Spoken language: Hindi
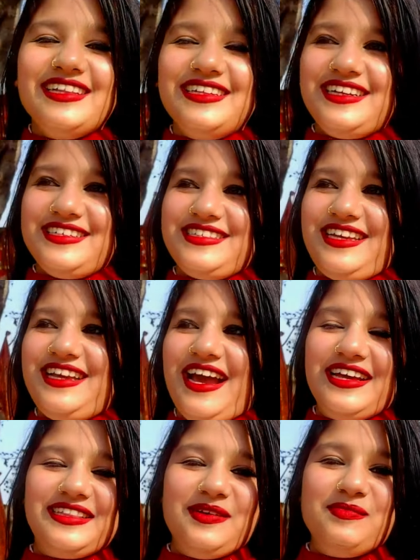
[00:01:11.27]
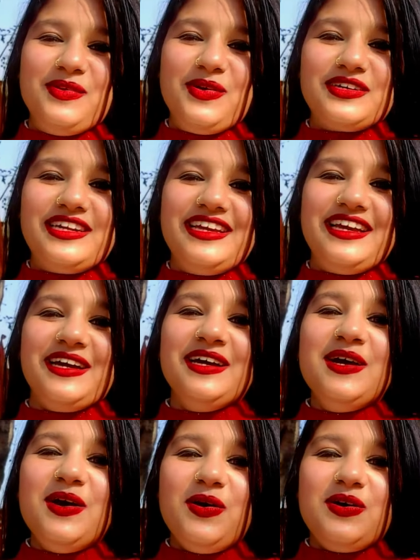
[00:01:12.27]
आधे रास्ते ही आए थे हम लोग ठीक है
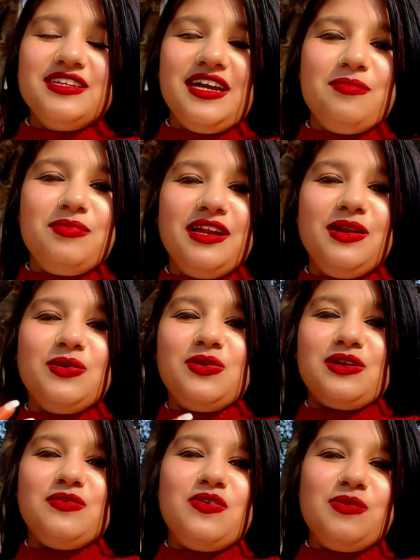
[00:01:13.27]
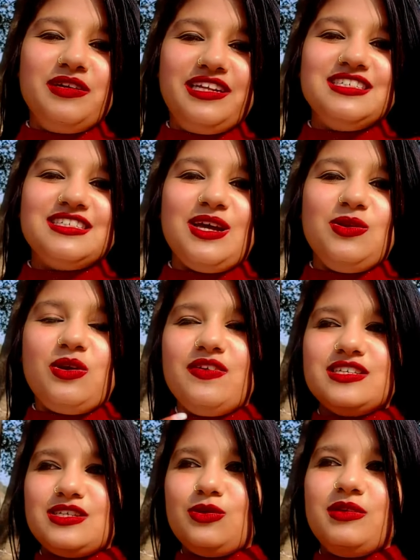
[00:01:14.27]
और यहाँ पर ना लोगों के वॉमिटिंग चालू हो गई
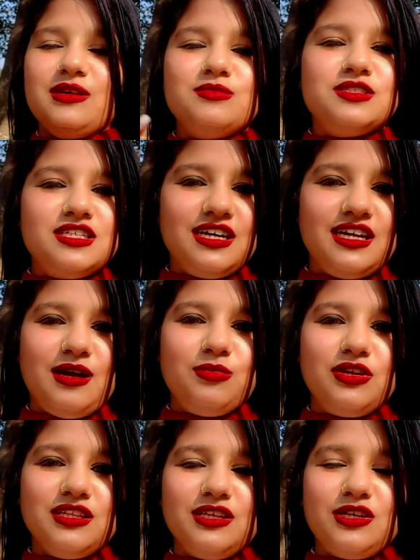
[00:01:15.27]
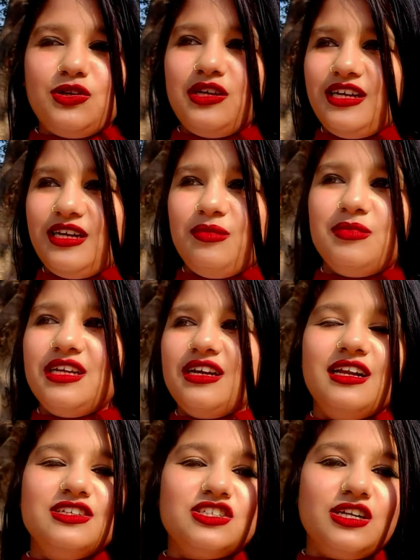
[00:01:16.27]
वैसे तो मेरा भी जी ख़राब हो रहा था क्योंकि टेढ़ी मेढ़ी
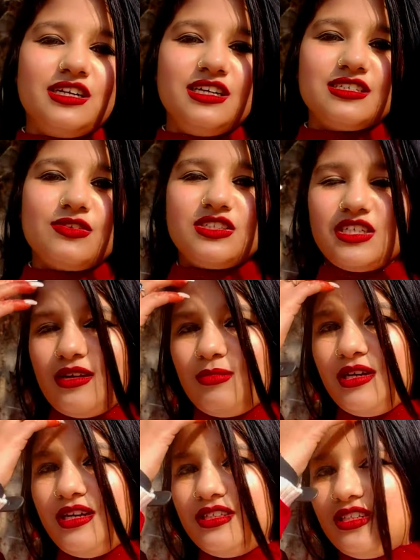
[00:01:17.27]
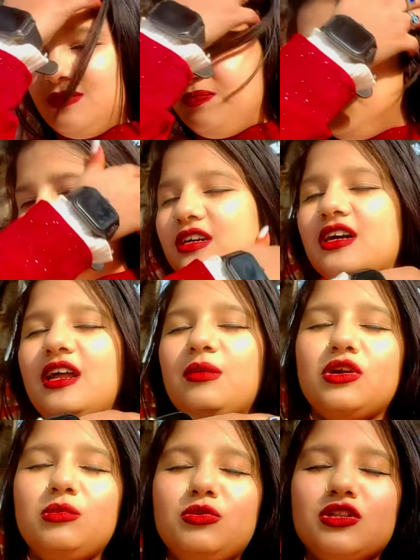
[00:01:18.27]
गाड़ी चल रही है इस चक्कर में ना जी ख़राब
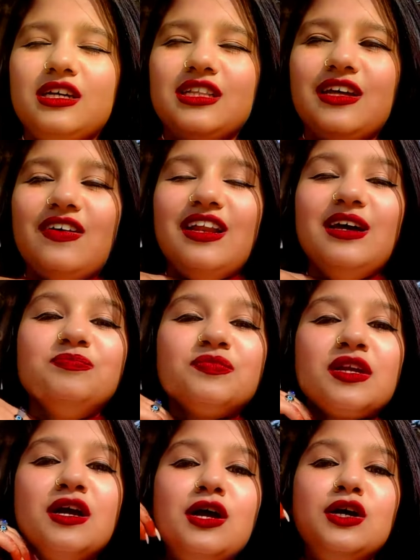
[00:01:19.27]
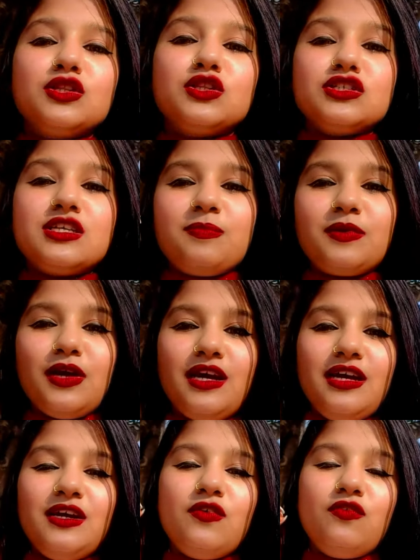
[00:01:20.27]
हो रहा है बहुत गंदा वाला तो सबके
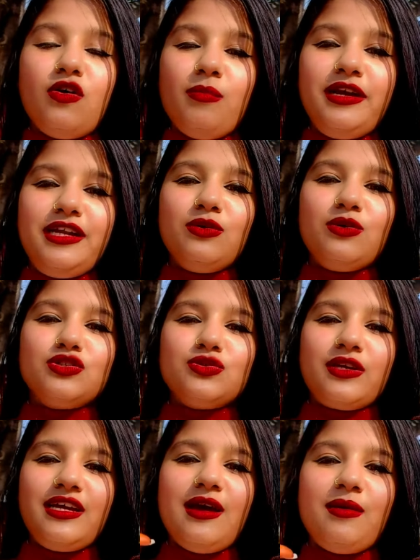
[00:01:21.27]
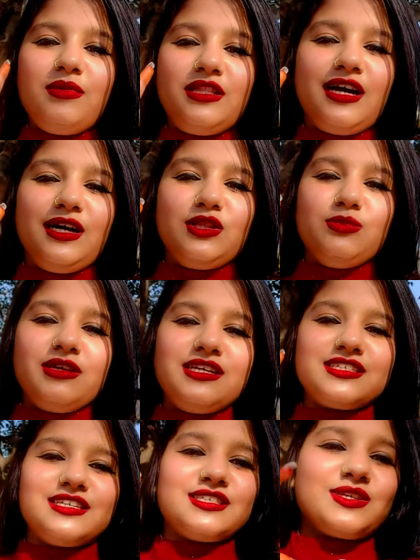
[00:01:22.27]
वॉमिटिंग हो चुकी है अभी दिखा दूँ मैं
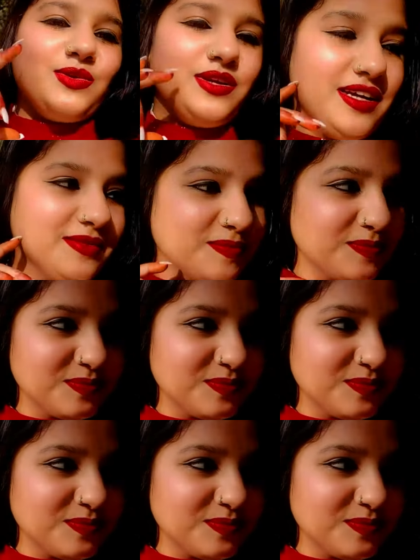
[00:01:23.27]
किस किस को हुई है